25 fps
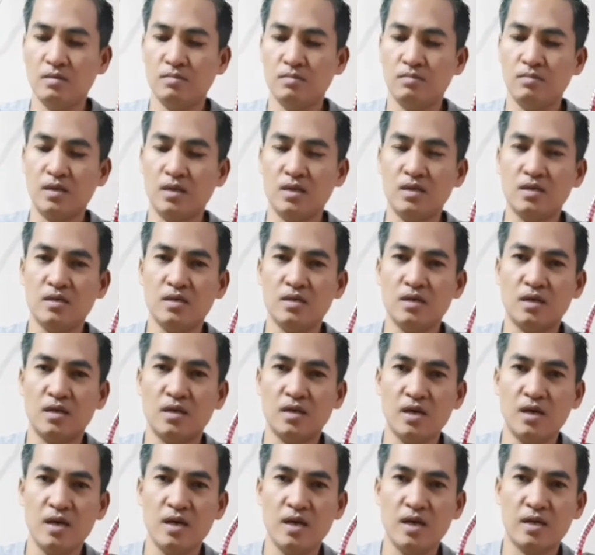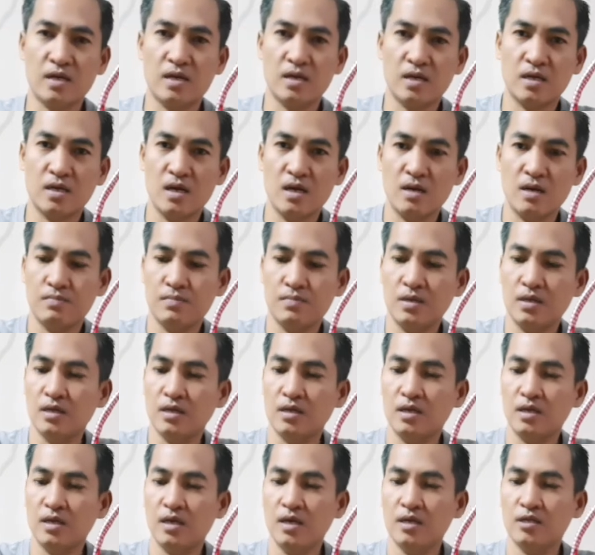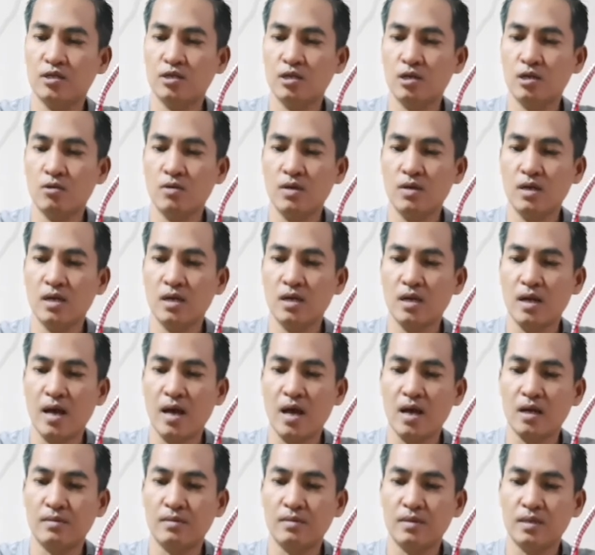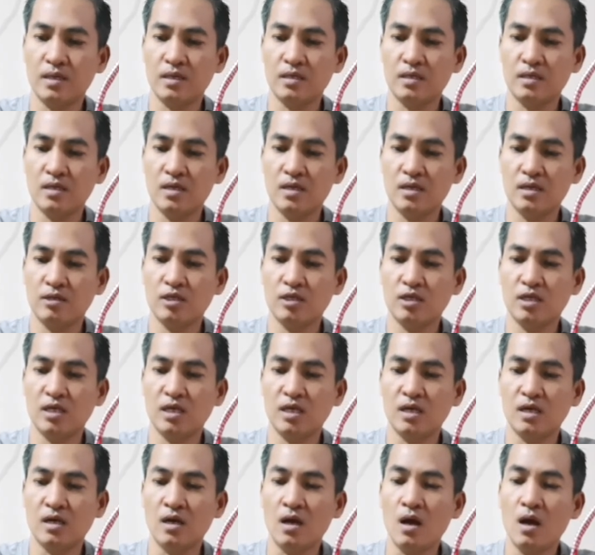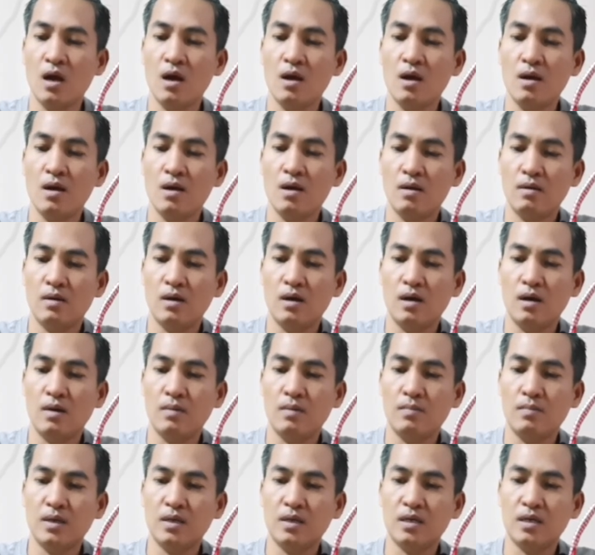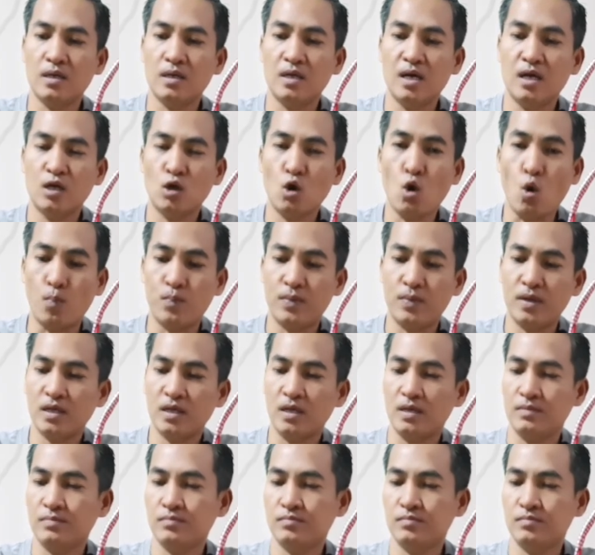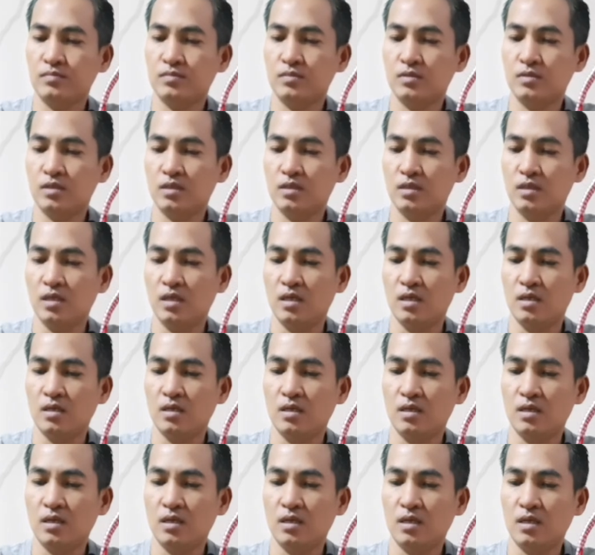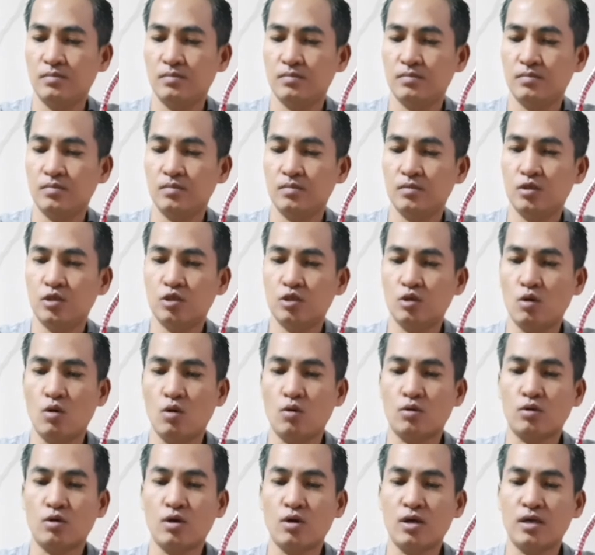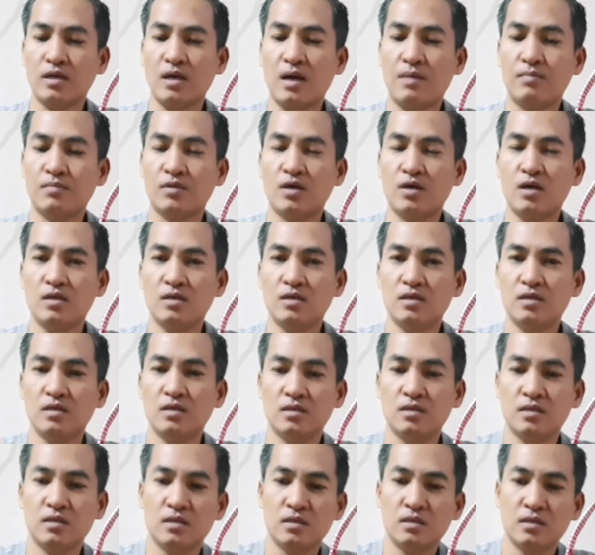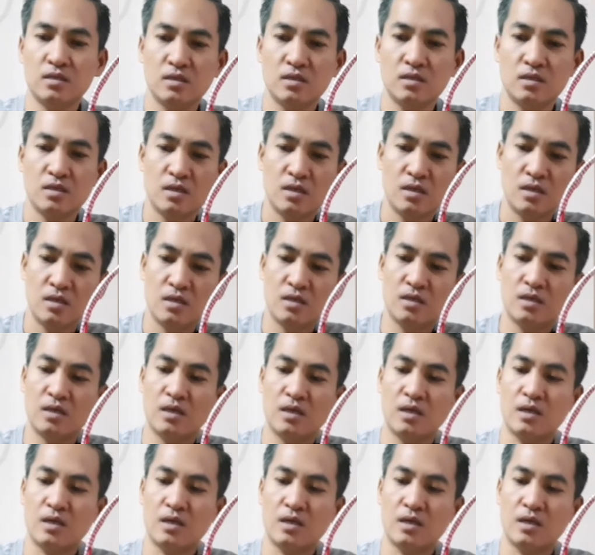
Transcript: มะเขือเทศนะครับมะเขือเทศเชอรี่แดงมะเขือเทศราชนีมะเขือเทศอบนะครับนี่นะครับ200 กรัมก็คือคือ